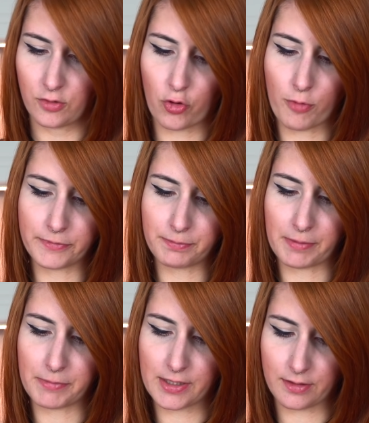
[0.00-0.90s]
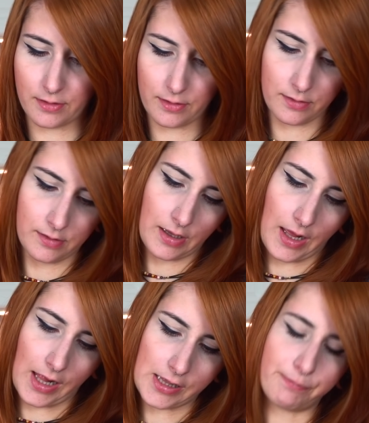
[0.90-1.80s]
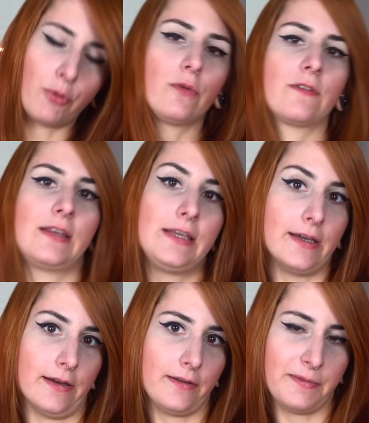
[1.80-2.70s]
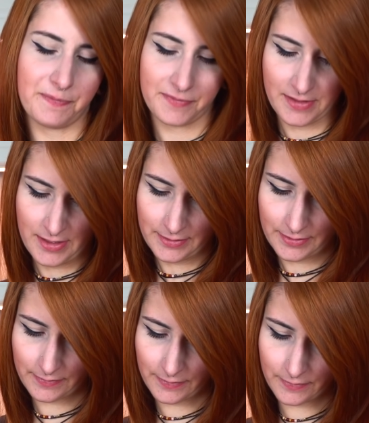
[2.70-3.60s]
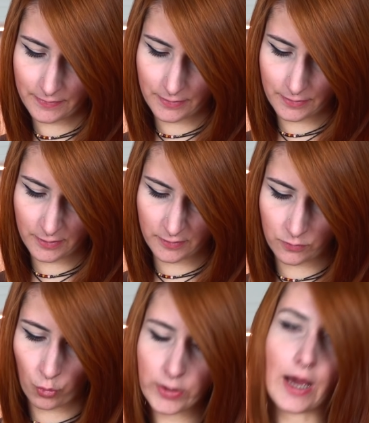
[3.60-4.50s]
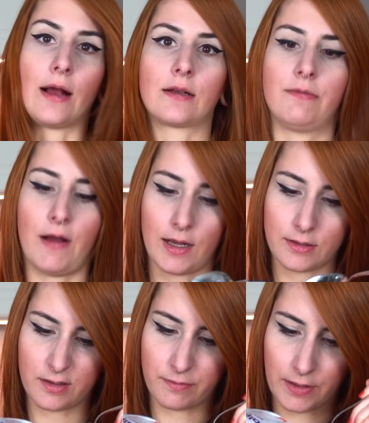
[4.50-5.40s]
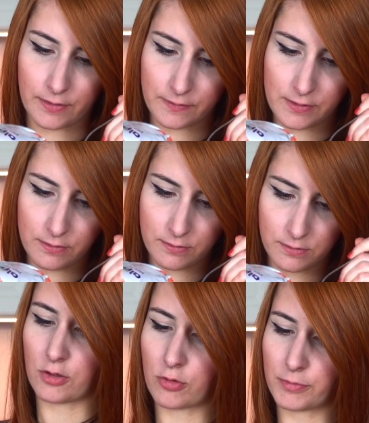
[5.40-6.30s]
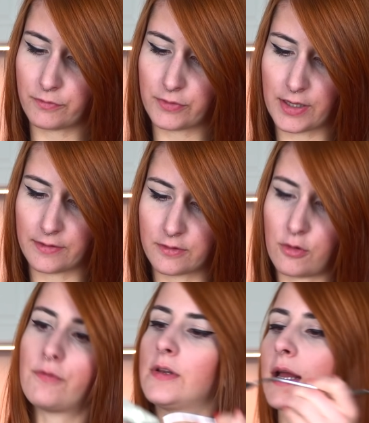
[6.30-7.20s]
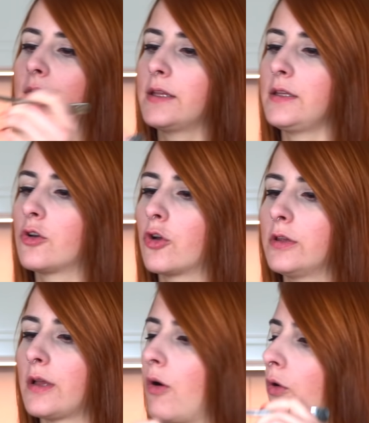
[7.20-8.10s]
kommt bei mir Alprosgier. Das ist äh, Sojaquark quasi. Da kommen 4 Esslöffel rein. Ihr könnt